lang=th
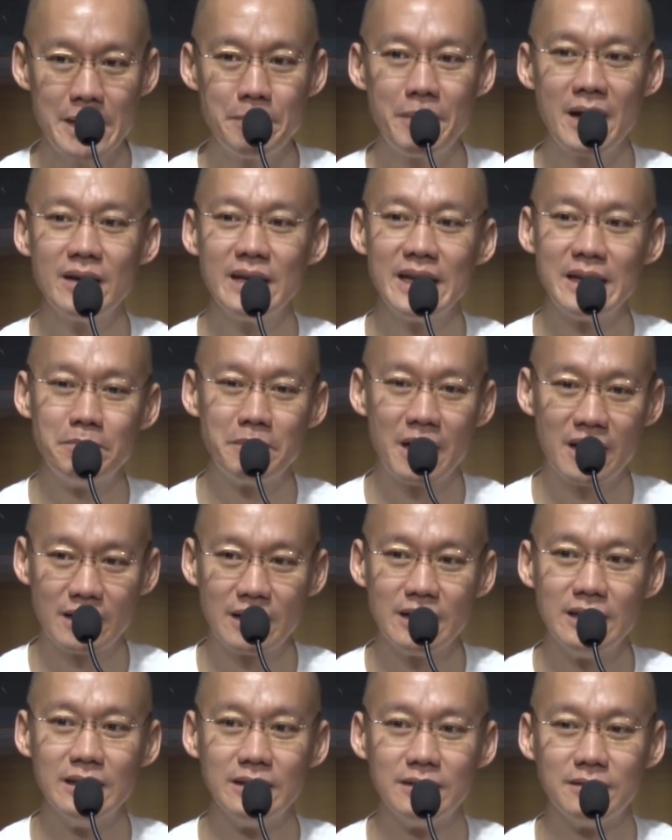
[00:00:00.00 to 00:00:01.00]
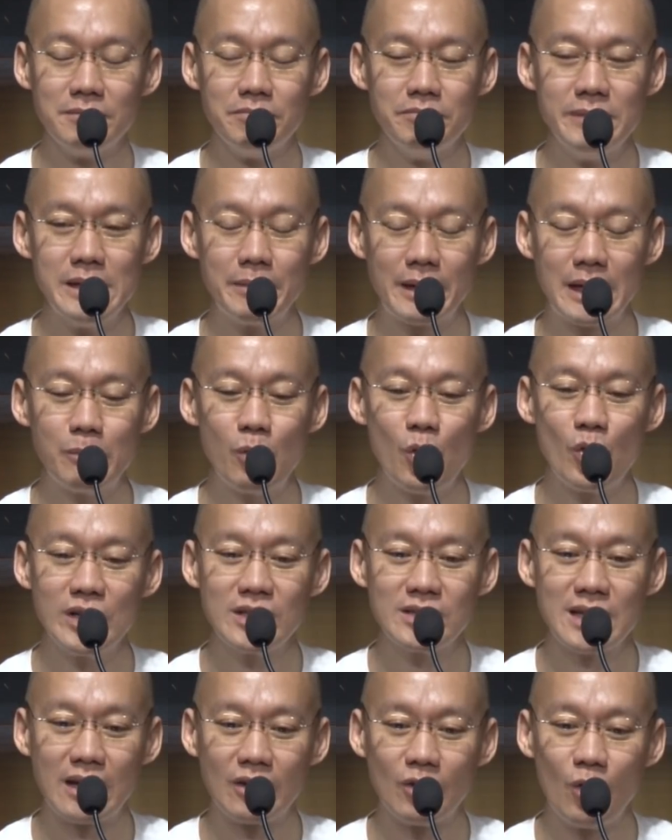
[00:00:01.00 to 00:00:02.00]
มีบัณฑิตมาเกิด มีพระโพ
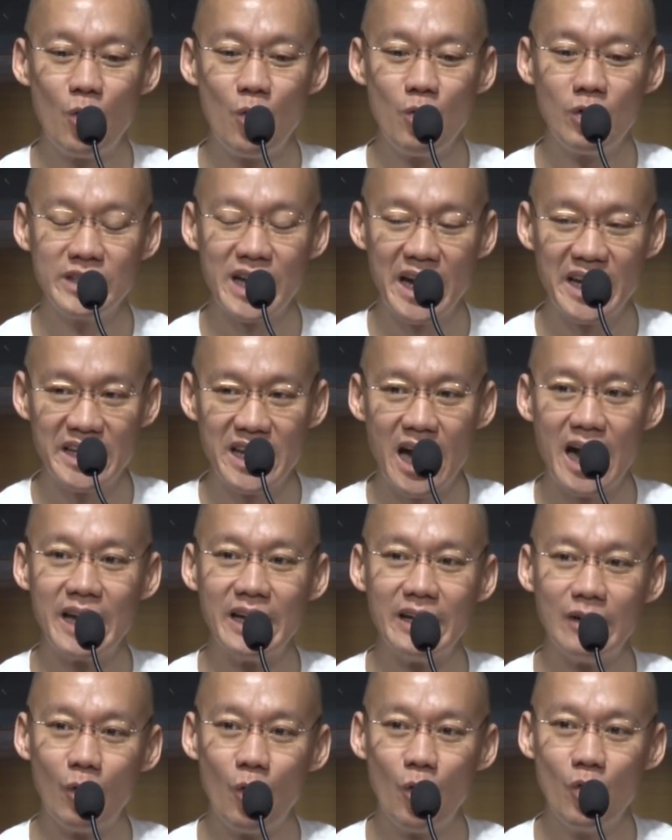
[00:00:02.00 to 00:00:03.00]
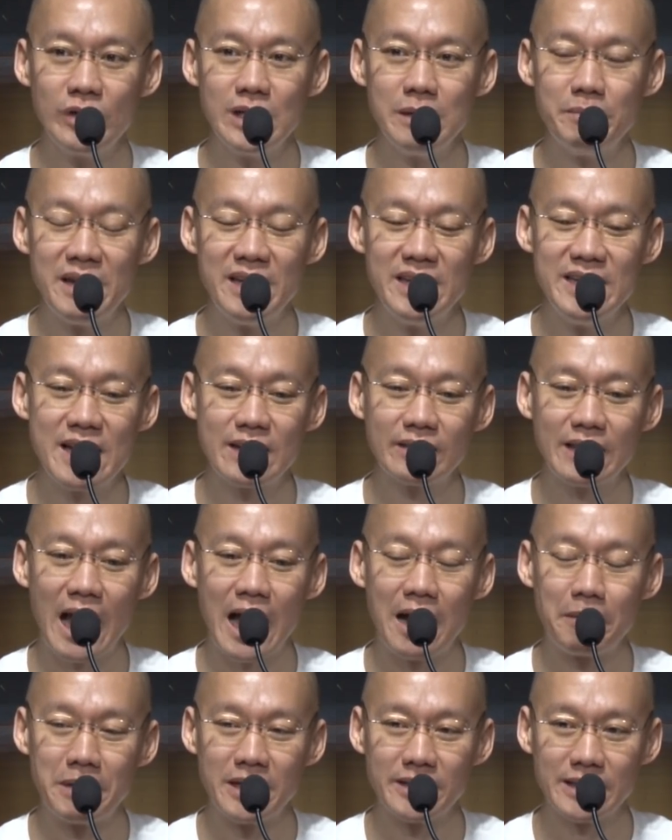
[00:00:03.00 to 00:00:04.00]
ธิสัตว์องค์ใหญ่ ๆ องค์ที่เป็นนิย
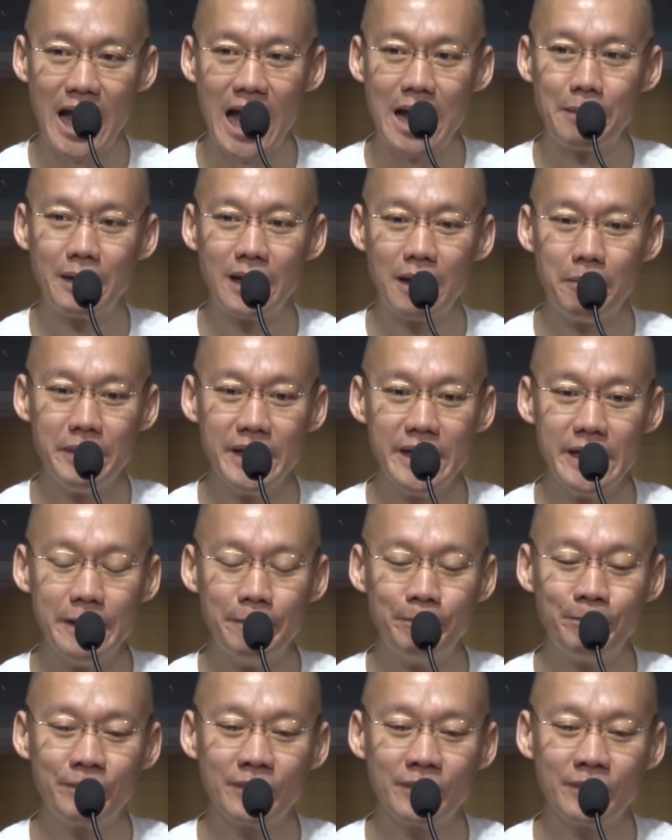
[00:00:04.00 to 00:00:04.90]
ตะมาสร้างบารรมี